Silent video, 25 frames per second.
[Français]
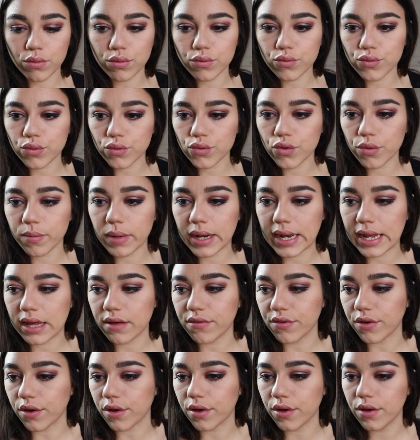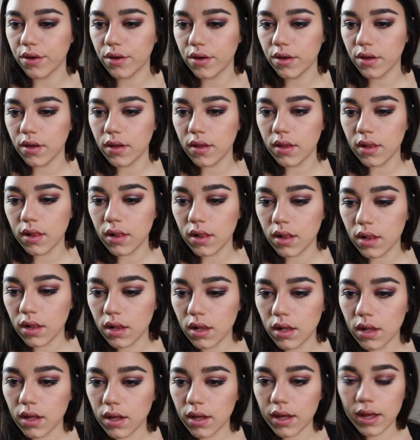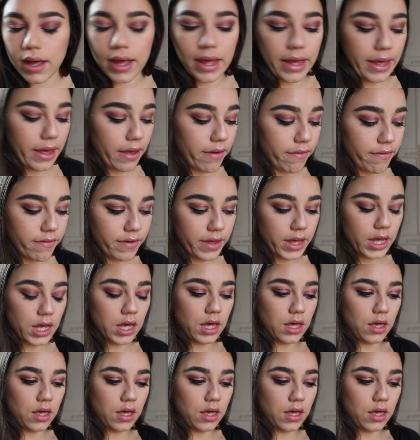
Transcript: contour de mes lèvres avec